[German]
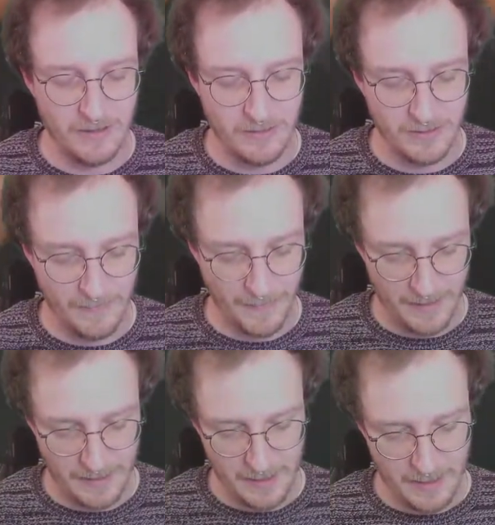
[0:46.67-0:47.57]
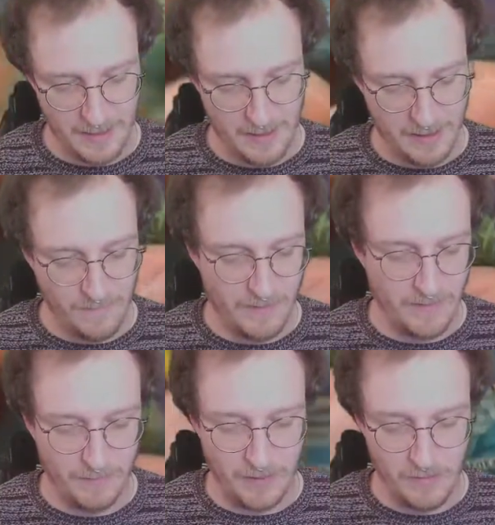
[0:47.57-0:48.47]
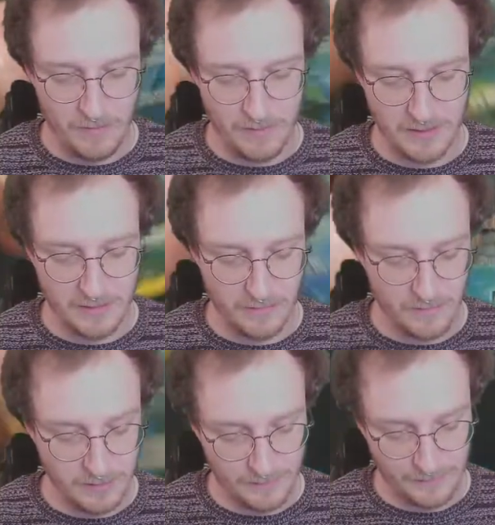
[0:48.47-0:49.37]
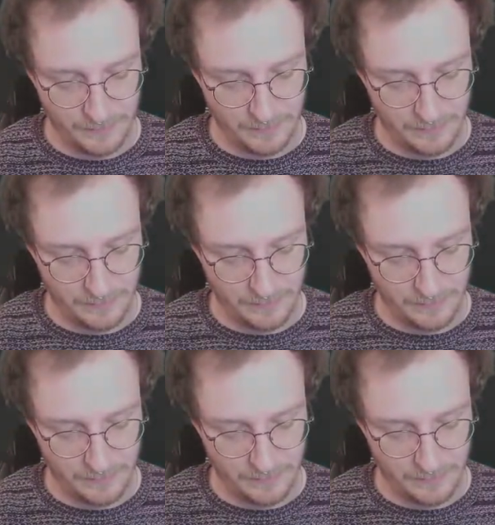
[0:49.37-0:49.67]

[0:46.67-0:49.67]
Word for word: glaube ich. Weil mein Blau auch mit drauf ist.